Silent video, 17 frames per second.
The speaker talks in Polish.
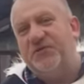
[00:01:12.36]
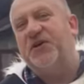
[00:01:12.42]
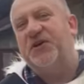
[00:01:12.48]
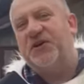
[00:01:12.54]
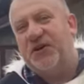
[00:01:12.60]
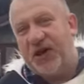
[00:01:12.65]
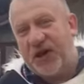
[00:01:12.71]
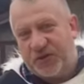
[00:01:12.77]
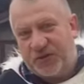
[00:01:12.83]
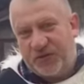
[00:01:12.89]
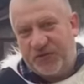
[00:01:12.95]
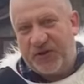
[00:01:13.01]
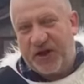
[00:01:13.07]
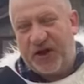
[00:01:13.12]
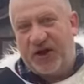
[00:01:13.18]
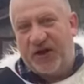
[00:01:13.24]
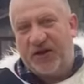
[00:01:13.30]
dziwnych
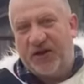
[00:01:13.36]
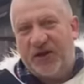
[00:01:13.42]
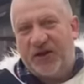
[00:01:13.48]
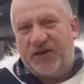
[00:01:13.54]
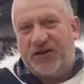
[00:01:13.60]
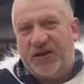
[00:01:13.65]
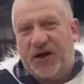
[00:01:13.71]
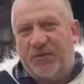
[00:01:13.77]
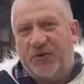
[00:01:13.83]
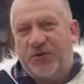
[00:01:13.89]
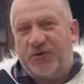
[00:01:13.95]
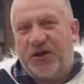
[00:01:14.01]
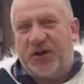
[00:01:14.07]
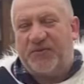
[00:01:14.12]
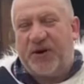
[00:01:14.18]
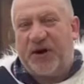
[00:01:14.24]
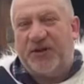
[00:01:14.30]
hejtów na, na mój
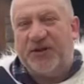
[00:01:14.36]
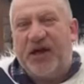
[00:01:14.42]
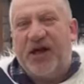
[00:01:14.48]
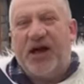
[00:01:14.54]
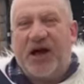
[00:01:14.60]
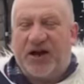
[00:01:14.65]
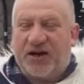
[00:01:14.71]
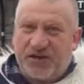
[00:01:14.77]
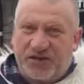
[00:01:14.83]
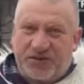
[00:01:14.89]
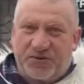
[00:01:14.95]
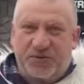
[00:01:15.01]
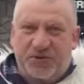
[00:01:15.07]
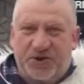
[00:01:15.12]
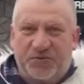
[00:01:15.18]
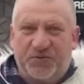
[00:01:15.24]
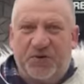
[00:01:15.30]
temat, ale
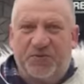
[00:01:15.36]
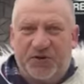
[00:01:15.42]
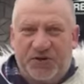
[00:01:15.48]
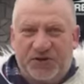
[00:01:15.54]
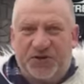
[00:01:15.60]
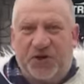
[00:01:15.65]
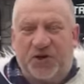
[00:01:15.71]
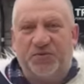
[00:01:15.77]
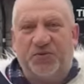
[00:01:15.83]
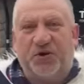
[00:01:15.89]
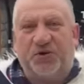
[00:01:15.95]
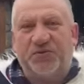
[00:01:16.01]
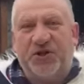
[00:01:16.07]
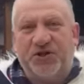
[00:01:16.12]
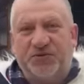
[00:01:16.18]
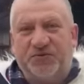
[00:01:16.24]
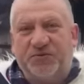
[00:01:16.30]
jestem osobą
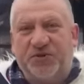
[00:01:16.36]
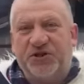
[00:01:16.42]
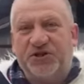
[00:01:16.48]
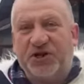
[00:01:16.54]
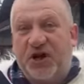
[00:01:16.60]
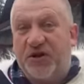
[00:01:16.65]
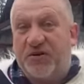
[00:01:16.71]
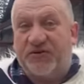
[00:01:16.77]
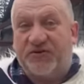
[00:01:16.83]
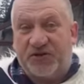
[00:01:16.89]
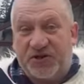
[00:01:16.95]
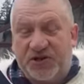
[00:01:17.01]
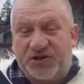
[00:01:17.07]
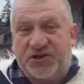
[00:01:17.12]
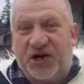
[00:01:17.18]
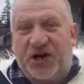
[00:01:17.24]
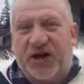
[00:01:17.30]
bezdomną. Mieszkałem
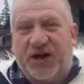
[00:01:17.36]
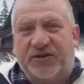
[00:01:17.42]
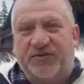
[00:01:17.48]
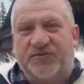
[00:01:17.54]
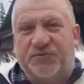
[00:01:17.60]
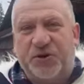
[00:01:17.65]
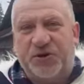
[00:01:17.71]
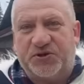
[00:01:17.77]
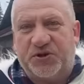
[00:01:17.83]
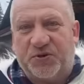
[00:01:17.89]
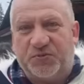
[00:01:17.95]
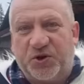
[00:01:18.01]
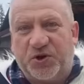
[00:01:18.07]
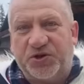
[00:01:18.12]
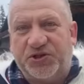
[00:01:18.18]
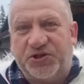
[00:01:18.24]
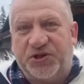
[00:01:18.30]
20 lat w
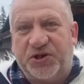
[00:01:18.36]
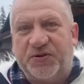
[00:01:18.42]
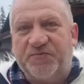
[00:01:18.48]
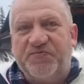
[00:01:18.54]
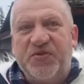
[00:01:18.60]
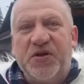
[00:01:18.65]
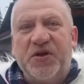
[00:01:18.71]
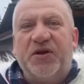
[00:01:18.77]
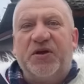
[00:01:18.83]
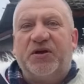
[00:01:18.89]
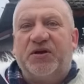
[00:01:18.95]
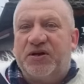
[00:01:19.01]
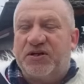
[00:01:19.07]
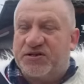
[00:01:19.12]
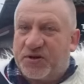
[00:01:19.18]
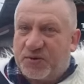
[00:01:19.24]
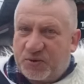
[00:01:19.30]
bezdomności.
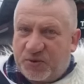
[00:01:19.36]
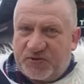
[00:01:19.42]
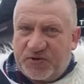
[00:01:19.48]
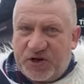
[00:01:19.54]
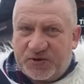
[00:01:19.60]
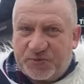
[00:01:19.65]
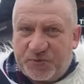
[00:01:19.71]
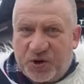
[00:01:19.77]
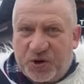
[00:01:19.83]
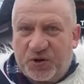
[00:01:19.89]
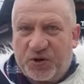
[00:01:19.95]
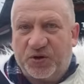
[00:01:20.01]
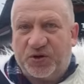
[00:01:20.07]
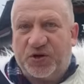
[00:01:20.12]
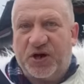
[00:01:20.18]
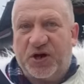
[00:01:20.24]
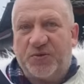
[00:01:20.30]
Jestem również
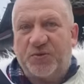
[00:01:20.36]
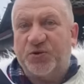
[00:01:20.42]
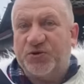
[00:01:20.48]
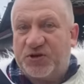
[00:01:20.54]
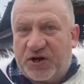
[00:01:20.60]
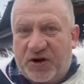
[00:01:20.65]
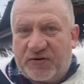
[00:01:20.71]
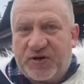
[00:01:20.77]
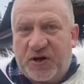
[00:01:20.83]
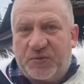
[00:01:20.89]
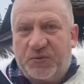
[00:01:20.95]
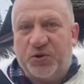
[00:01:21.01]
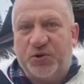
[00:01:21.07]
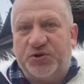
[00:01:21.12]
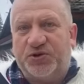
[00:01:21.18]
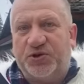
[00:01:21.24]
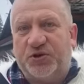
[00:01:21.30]
prorokiem,
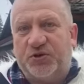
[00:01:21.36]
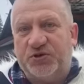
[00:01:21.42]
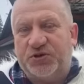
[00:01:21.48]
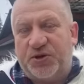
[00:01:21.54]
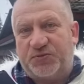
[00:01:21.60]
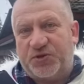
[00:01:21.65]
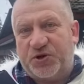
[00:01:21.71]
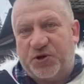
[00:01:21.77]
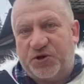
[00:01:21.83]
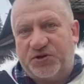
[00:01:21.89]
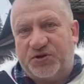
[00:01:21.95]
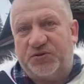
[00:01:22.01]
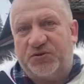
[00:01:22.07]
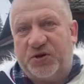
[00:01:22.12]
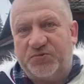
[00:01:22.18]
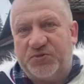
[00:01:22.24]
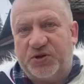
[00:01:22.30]
uzdrawiam ludzi, ludzie
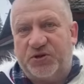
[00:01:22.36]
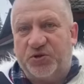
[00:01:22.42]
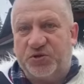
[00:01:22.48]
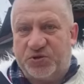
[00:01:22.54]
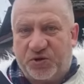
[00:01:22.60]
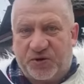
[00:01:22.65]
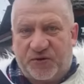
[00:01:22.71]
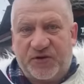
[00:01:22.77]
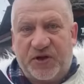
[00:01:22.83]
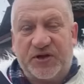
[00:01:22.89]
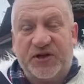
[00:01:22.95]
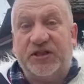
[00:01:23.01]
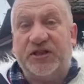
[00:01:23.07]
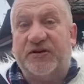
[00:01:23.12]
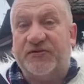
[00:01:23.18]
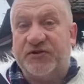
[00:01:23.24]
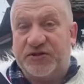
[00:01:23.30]
przychodzą do mnie do
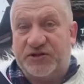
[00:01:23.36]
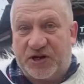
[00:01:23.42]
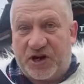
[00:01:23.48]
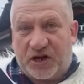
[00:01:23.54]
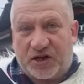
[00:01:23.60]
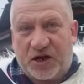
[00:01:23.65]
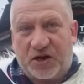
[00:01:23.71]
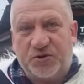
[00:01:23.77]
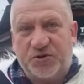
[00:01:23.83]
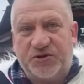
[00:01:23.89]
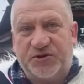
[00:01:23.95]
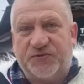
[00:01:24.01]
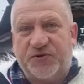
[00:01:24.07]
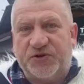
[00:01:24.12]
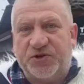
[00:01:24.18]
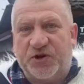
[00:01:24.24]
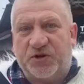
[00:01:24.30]
uzdrowienia, nawet z raka
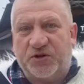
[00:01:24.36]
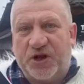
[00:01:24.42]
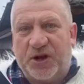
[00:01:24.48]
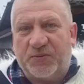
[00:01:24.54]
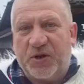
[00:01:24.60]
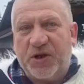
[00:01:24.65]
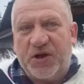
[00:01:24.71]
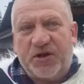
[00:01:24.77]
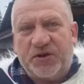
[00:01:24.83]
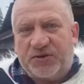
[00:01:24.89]
ludzi wyciągam.